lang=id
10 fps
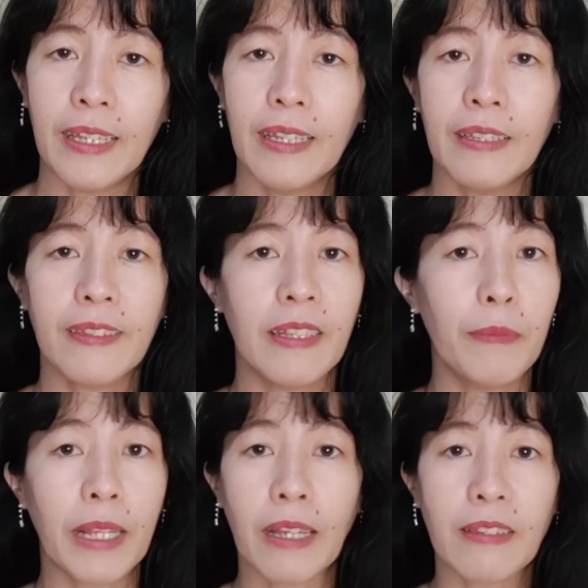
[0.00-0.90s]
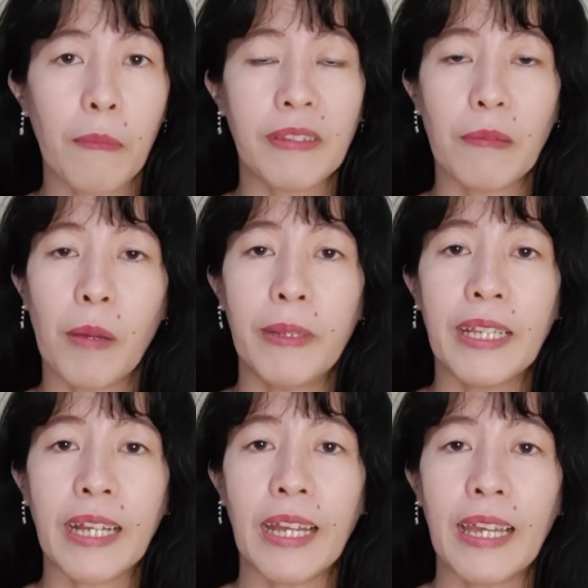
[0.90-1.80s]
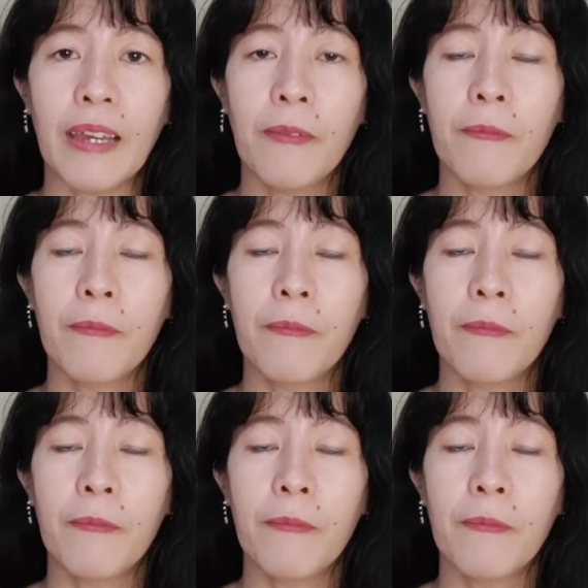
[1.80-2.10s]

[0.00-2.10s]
Jadi mereka sama-sama menikah ya.